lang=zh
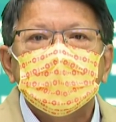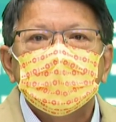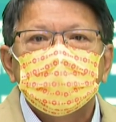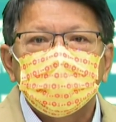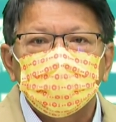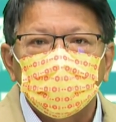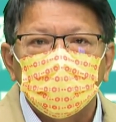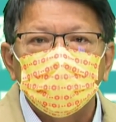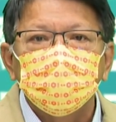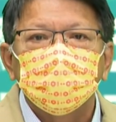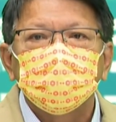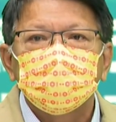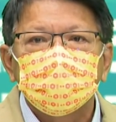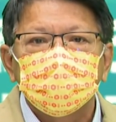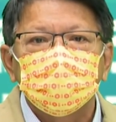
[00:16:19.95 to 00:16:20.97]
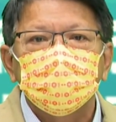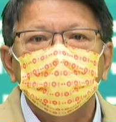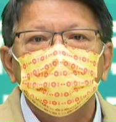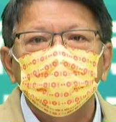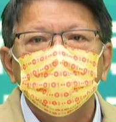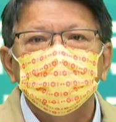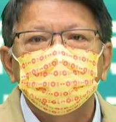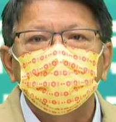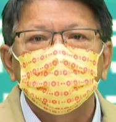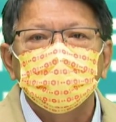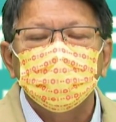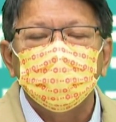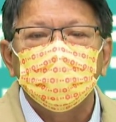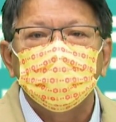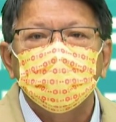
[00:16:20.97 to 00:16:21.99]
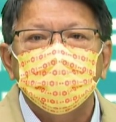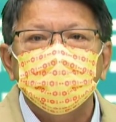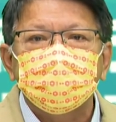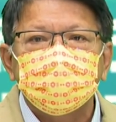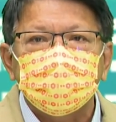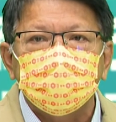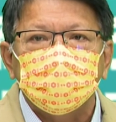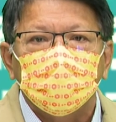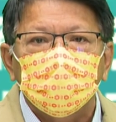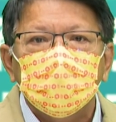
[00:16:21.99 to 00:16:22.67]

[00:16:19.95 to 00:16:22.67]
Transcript: 所有这个，我们从预约系统，